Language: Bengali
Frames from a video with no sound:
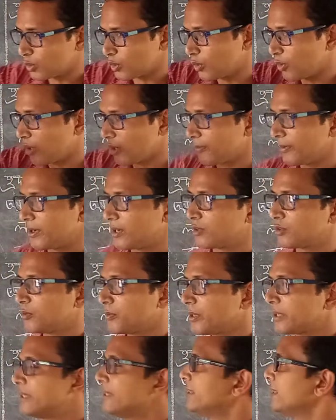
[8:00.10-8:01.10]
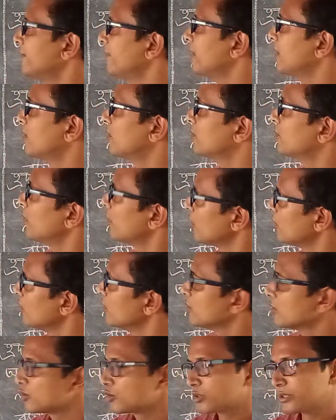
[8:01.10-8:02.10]
ছোট ঘর বানাও তোমরা কী দিয়ে বানাও বলো
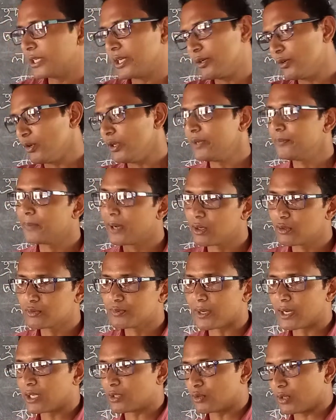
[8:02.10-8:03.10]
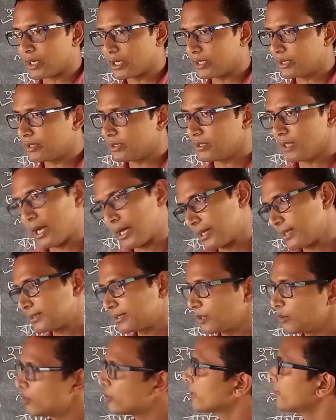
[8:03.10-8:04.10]
সেইগুলোই মানুষ বানাতো আগে আগে
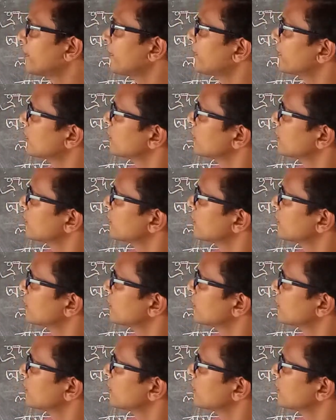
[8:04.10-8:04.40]
সেগুলোকেই ব্যবহার